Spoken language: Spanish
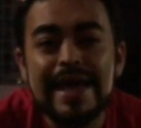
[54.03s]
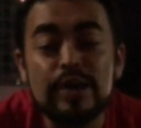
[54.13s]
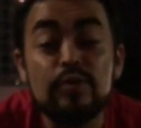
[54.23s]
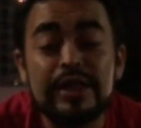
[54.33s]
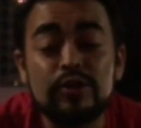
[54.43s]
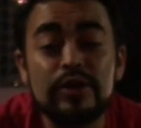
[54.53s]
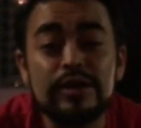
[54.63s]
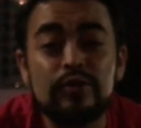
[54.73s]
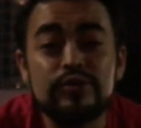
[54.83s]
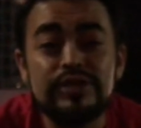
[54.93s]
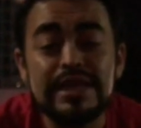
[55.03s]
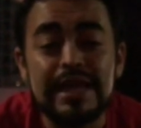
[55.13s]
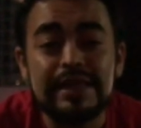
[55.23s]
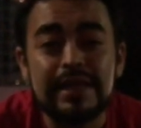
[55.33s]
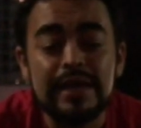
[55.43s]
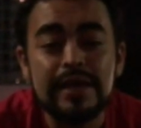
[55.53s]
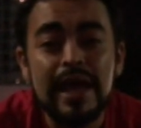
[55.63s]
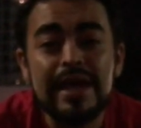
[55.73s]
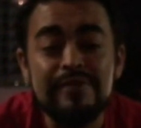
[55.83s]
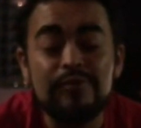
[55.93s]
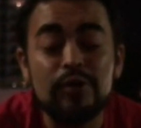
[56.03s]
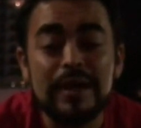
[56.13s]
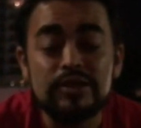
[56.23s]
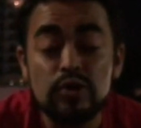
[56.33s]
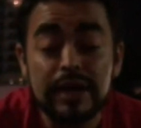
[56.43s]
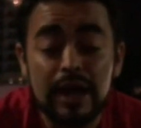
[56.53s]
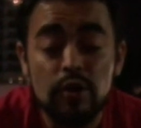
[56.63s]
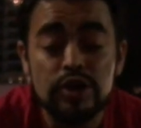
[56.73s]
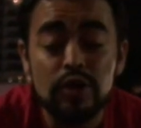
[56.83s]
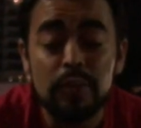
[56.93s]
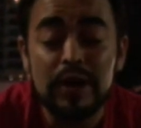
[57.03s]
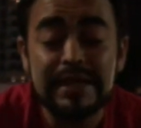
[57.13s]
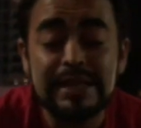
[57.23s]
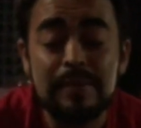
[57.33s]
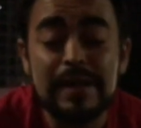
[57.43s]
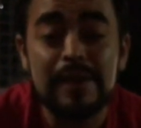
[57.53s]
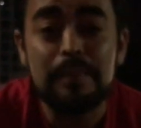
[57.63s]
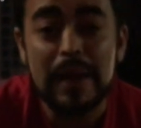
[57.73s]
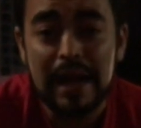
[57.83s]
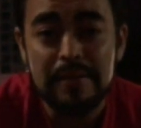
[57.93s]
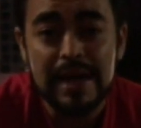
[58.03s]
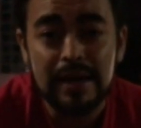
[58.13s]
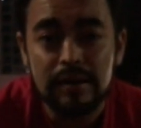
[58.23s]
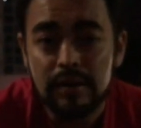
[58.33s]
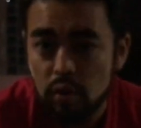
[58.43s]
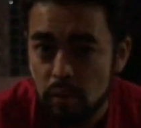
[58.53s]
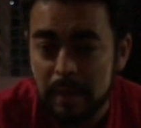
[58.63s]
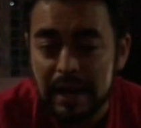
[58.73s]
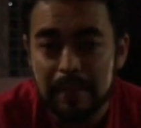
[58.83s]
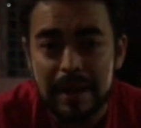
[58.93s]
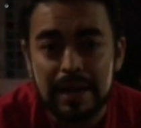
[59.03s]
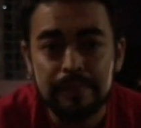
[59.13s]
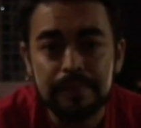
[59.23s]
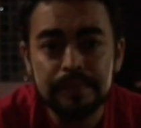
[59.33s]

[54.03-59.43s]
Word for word: en nuestro inconsciente información que hoy nos puede servir para bien o para mal.